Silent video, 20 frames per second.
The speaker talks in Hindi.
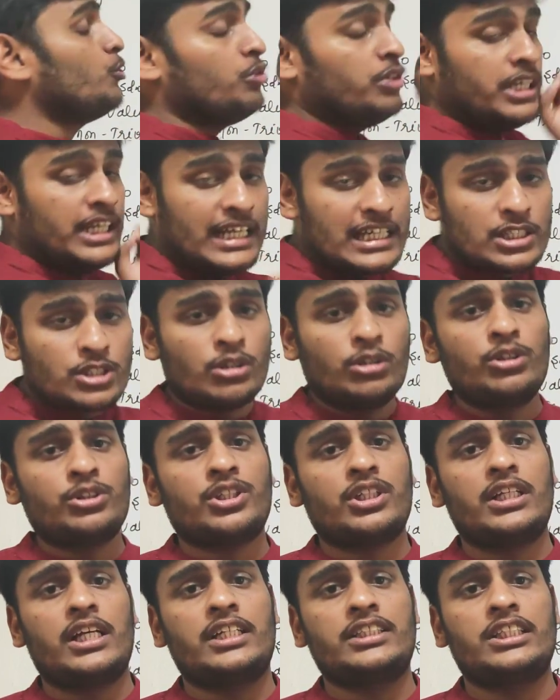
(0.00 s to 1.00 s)
यूनिक
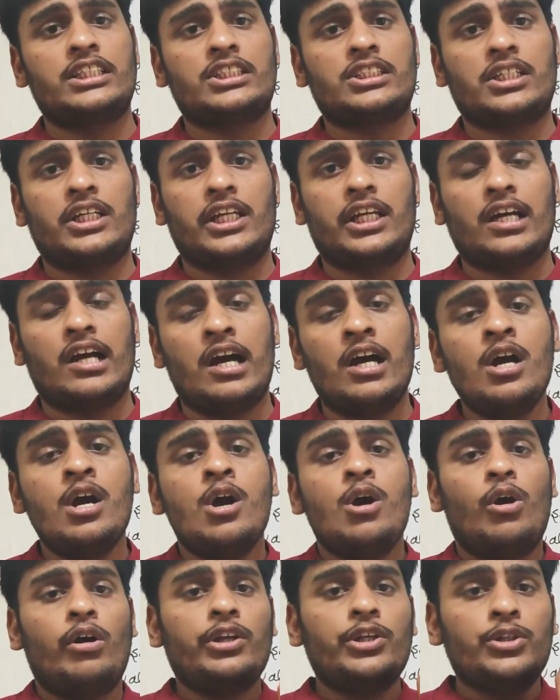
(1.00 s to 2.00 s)
सॉल्यूशन एग्जिस्ट करेगा
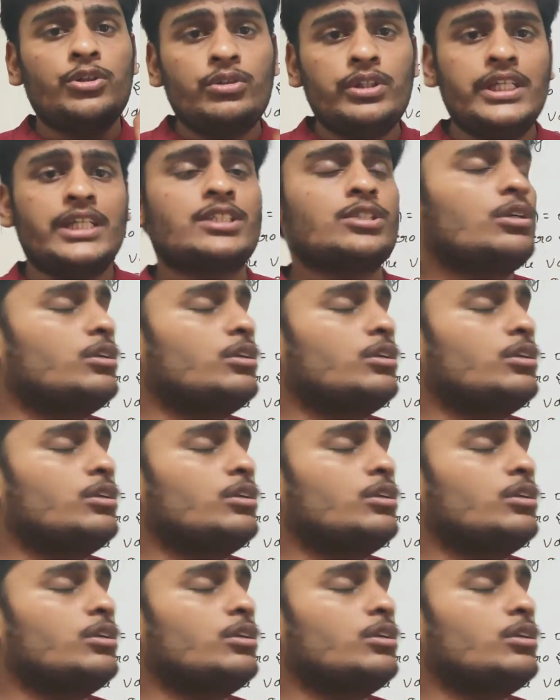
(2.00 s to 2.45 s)
और यूनिक